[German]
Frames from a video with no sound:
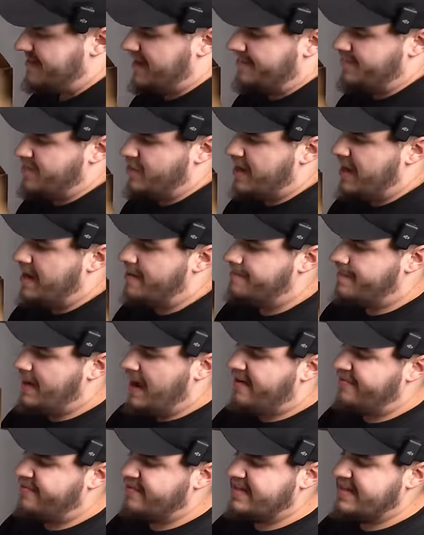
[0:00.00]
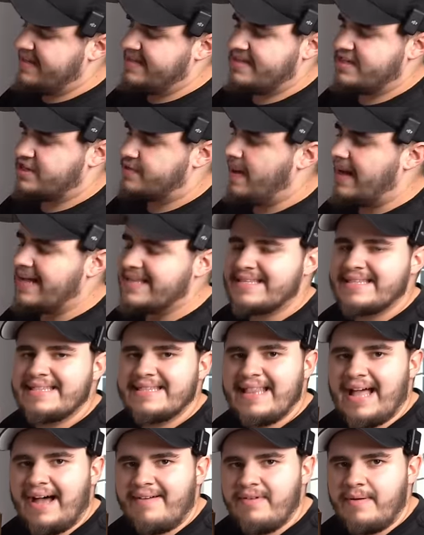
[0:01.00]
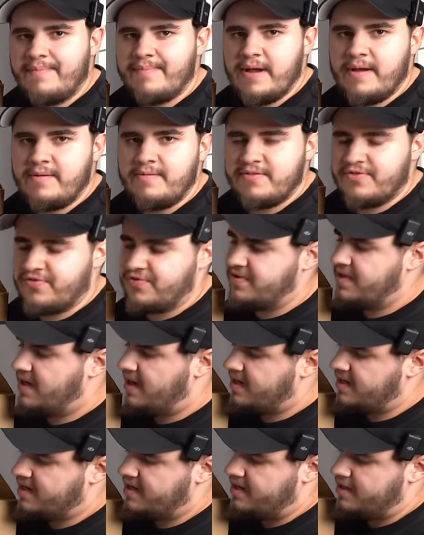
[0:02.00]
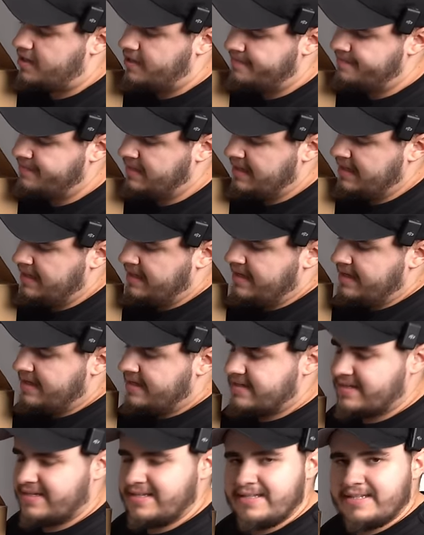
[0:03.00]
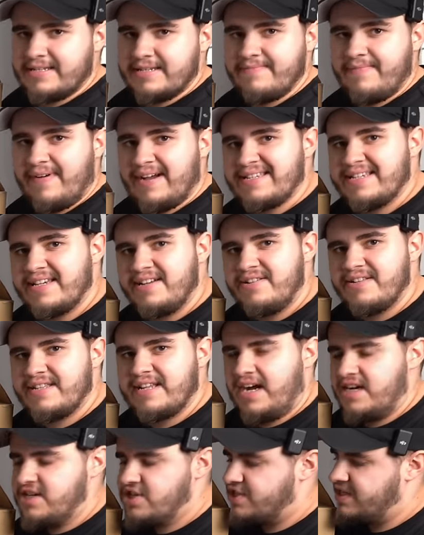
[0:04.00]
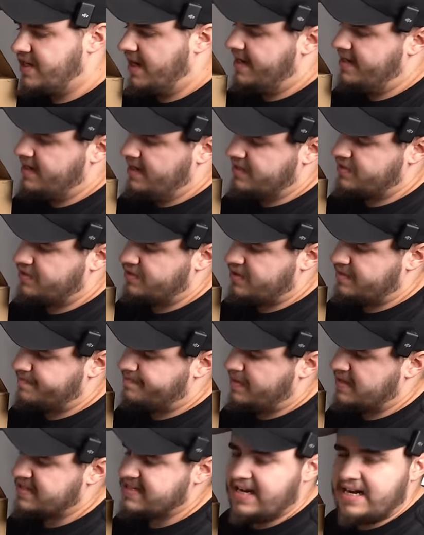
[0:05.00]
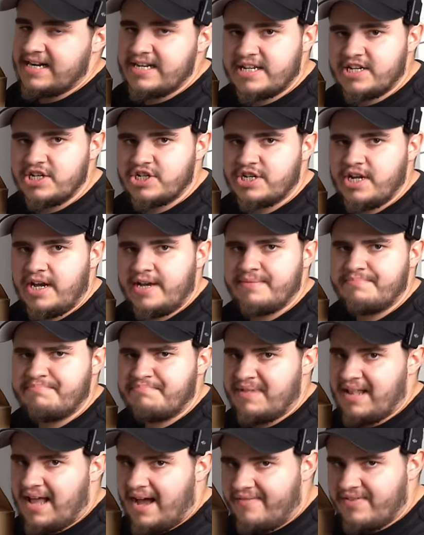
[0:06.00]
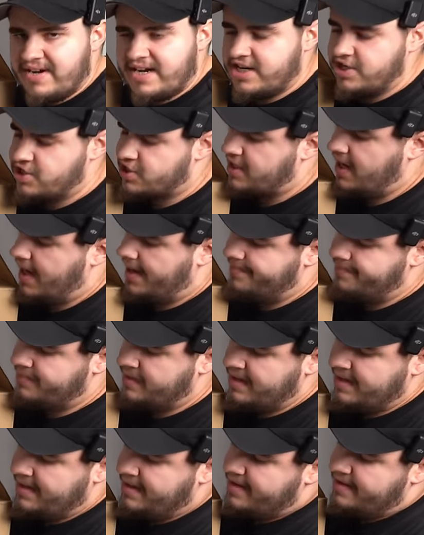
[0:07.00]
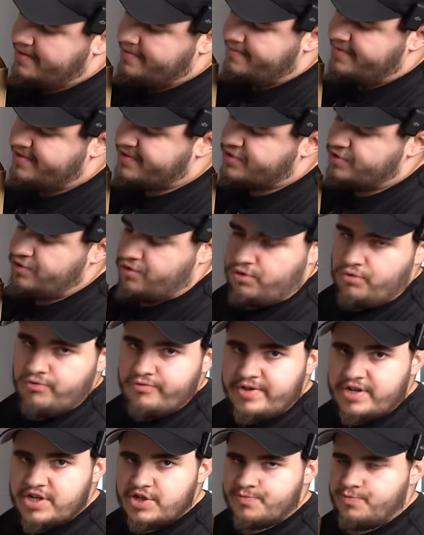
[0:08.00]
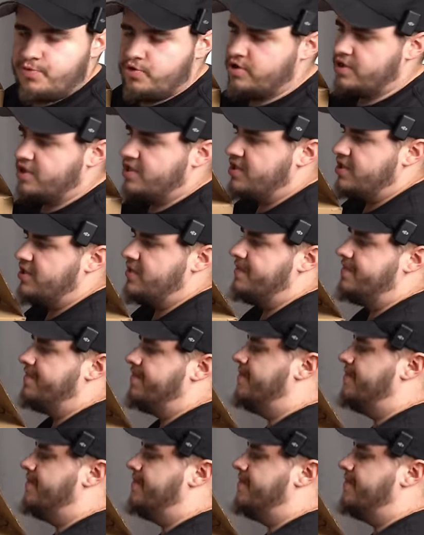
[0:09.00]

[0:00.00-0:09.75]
ich habe noch ein paar von den schwarzen Lava Pebbles von Arca. Sind wasserneutrale Steine, also sind Basaltgestein, Lavagestein, was so rund gespült ist.